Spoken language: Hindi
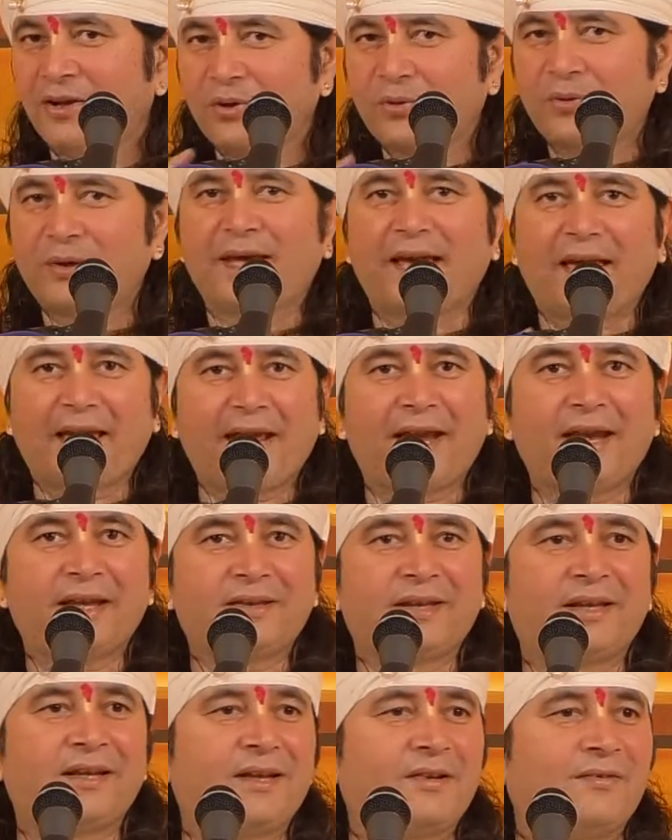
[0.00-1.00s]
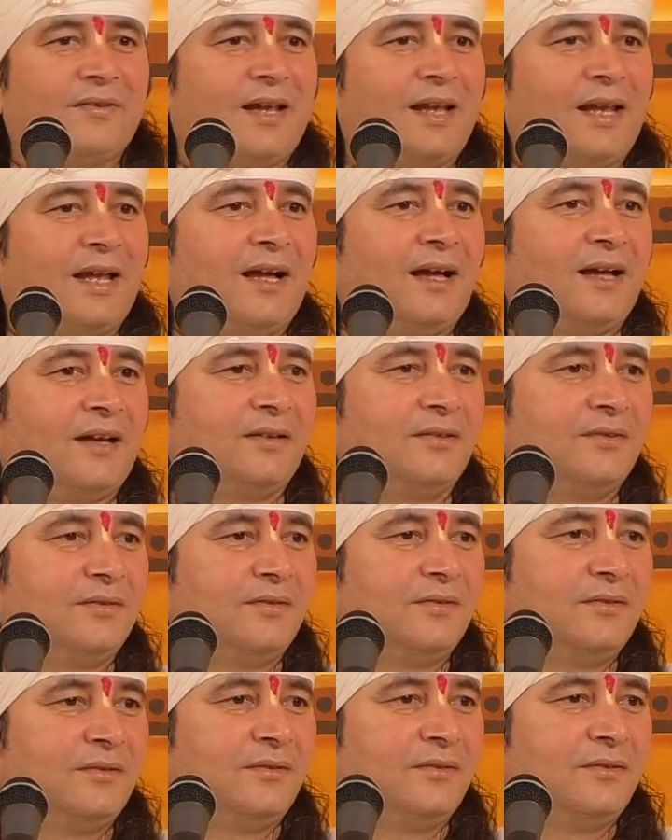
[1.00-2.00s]
कोई है देने वाला
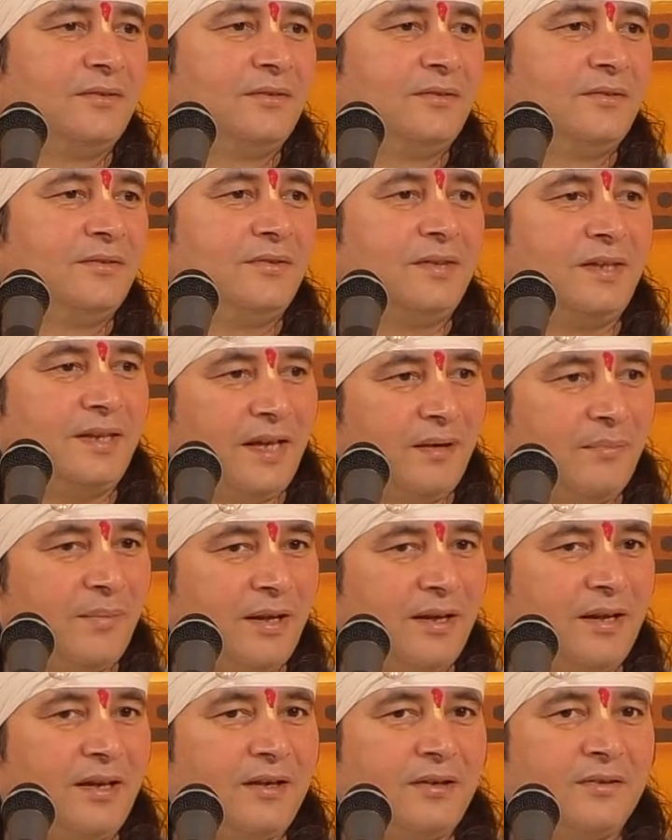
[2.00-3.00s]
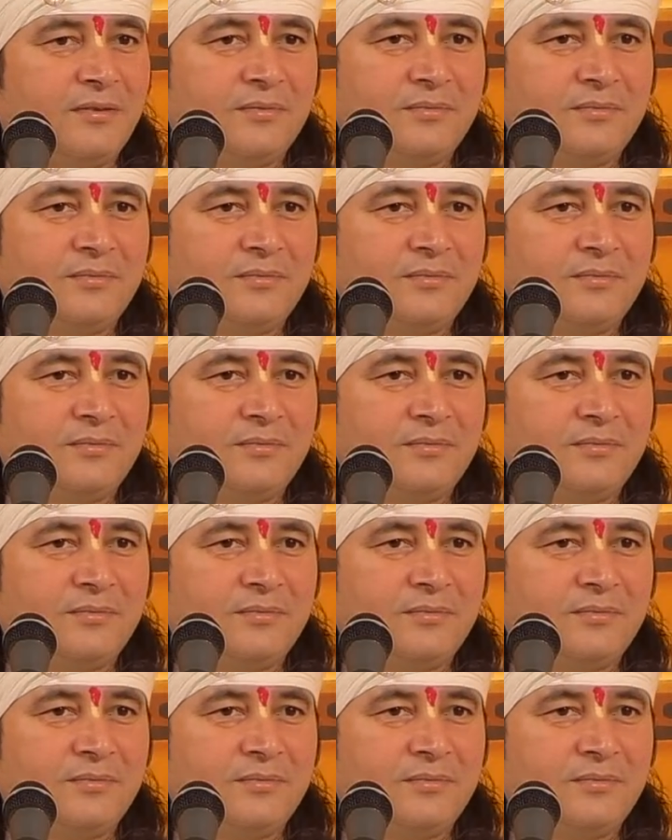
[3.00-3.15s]
दिया मैंने